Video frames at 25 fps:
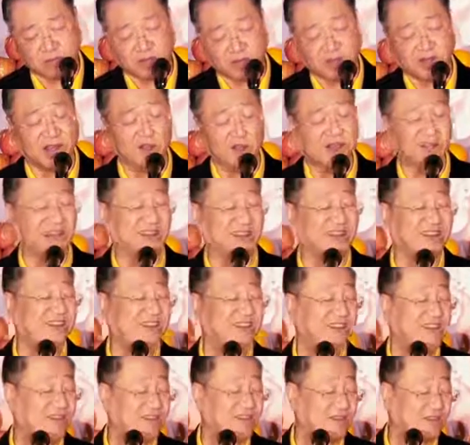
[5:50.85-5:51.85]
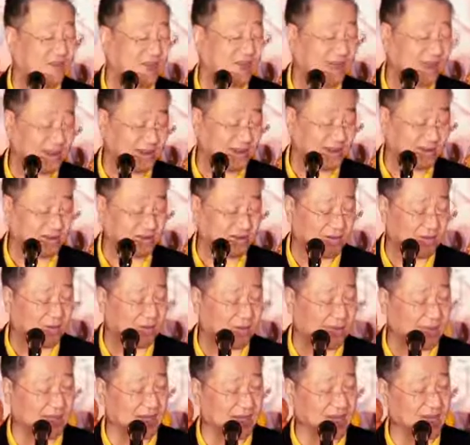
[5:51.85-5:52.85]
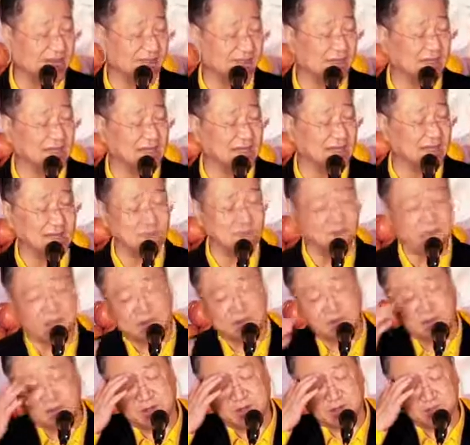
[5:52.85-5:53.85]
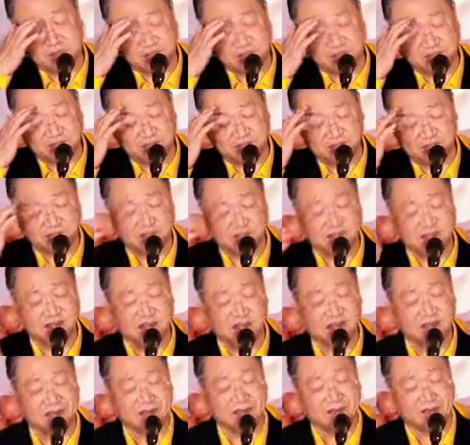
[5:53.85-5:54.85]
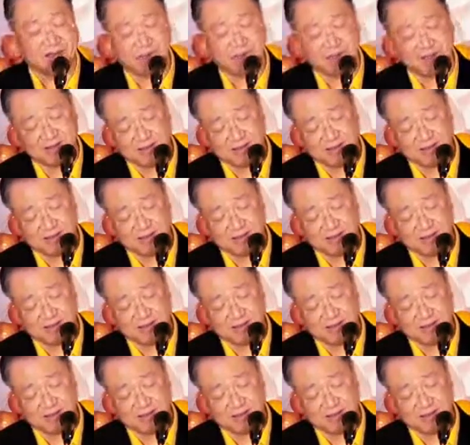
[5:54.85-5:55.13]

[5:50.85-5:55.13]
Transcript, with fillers: 我讲给你听好不啦？你告诉他呀：眉毛细细的，